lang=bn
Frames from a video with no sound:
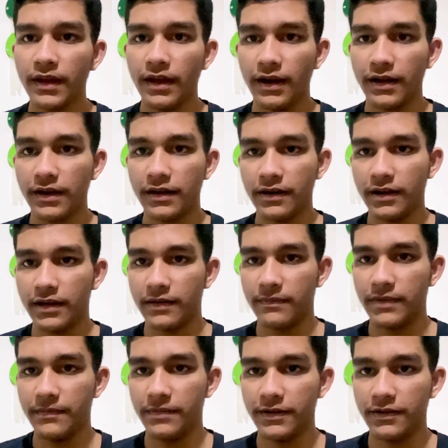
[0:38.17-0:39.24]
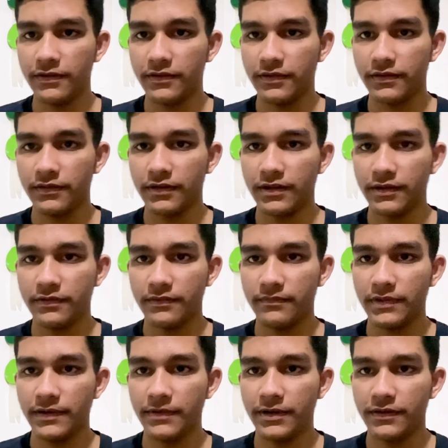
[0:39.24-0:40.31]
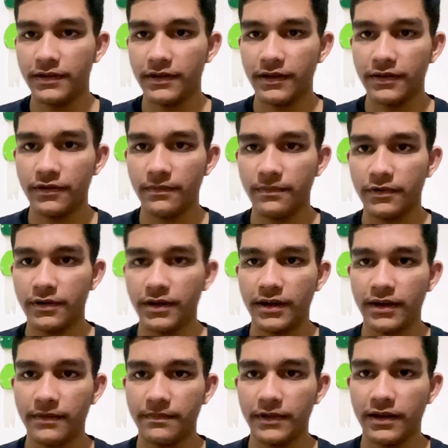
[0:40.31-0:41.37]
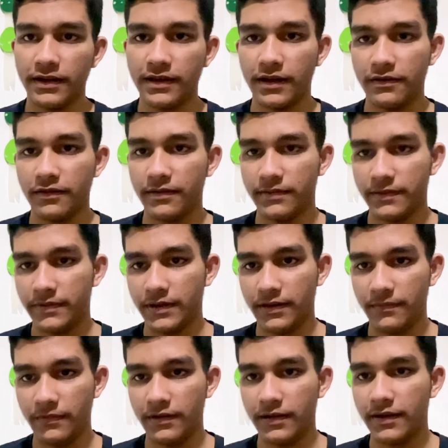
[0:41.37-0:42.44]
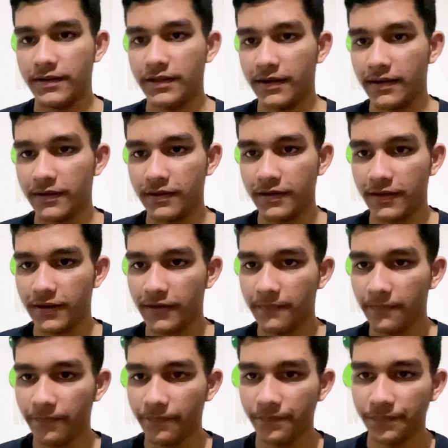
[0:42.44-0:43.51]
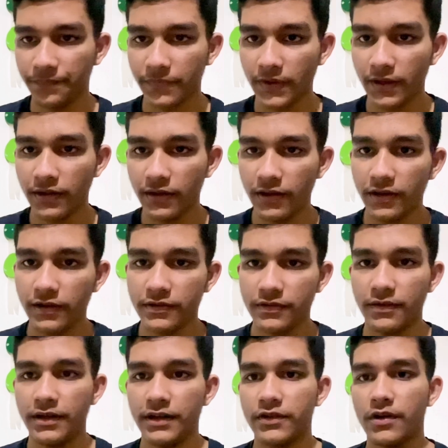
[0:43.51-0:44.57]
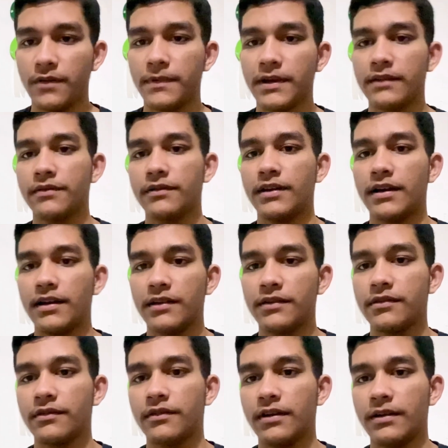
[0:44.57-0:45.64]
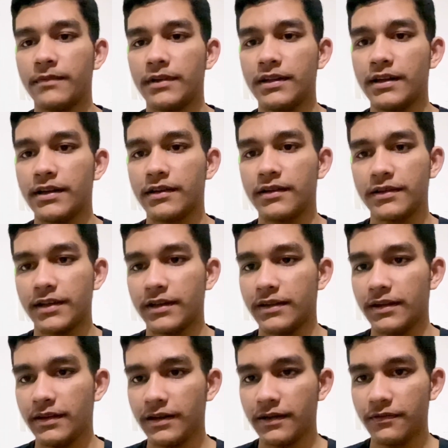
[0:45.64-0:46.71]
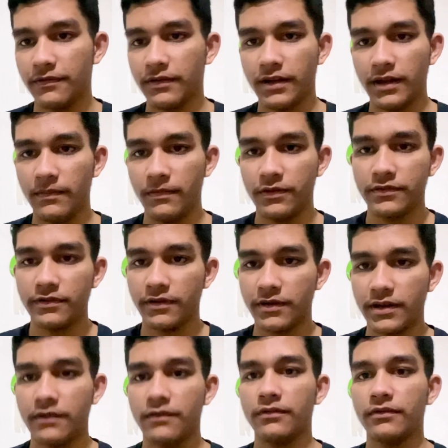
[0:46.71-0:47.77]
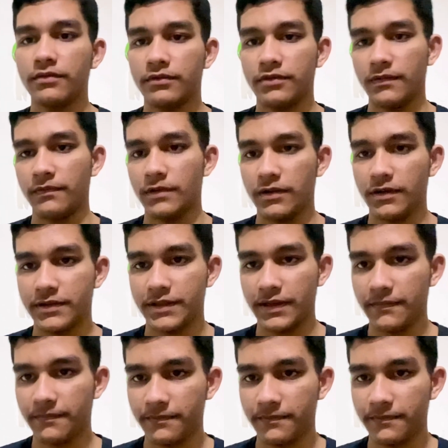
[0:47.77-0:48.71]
এখানকার বিভিন্ন বিভিন্ন জিনিস সম্পর্কে আপনারা ধারণা পাবেন আমাদের এই চ্যানেল থেকে সো এই সব কিছু জানার জন্য আমাদের সাথেই থাকুন এবং চোখ রাখুন তথ্য ব্লগসে